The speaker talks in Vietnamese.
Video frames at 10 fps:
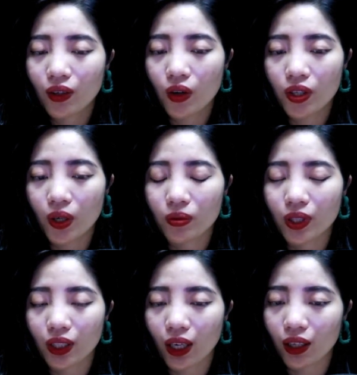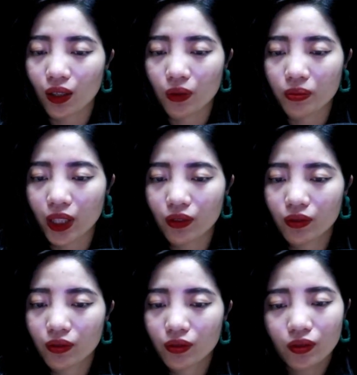Có điều Nhật Hạ không biết,
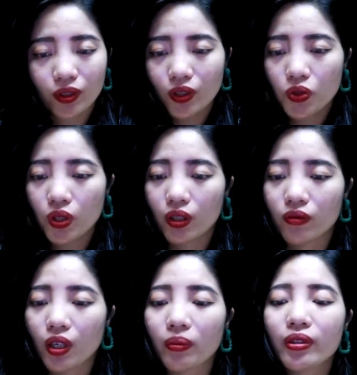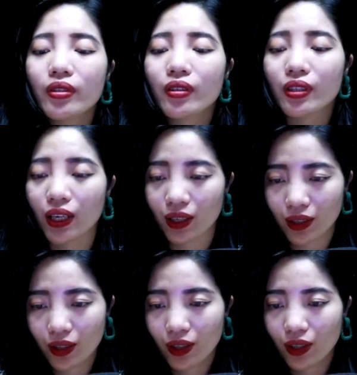những chuyện vừa mới diễn ra
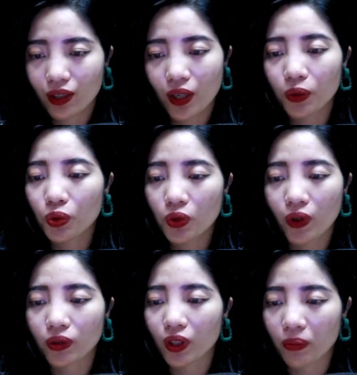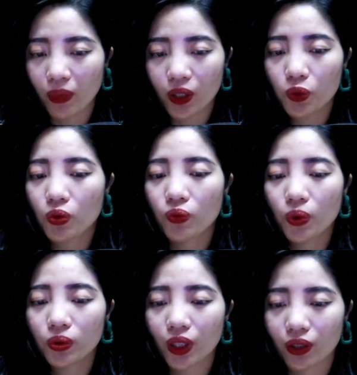đều thu vào tầm mắt của Vũ
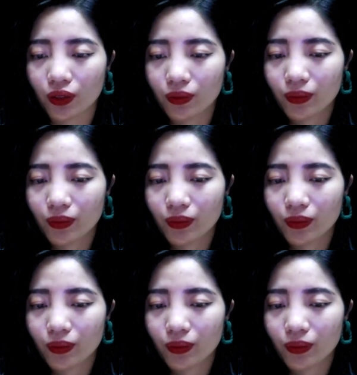Thần.